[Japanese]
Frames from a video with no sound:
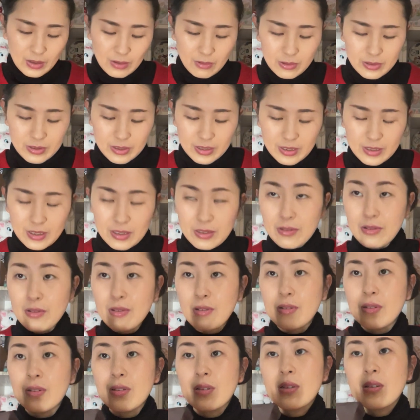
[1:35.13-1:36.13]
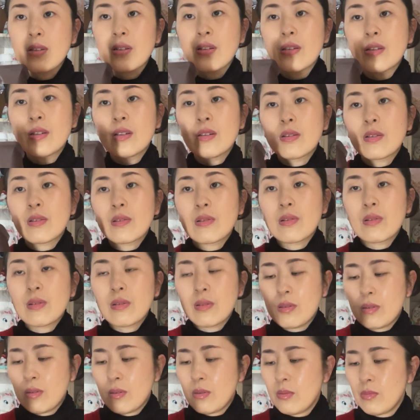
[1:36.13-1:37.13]
こちらの
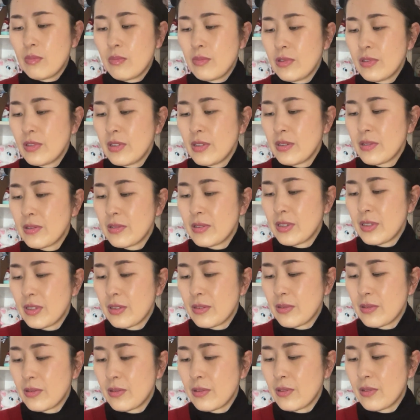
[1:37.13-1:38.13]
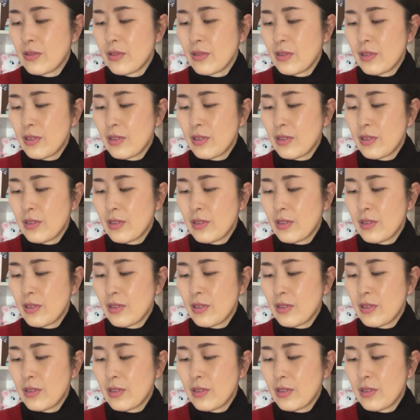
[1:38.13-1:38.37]
無印の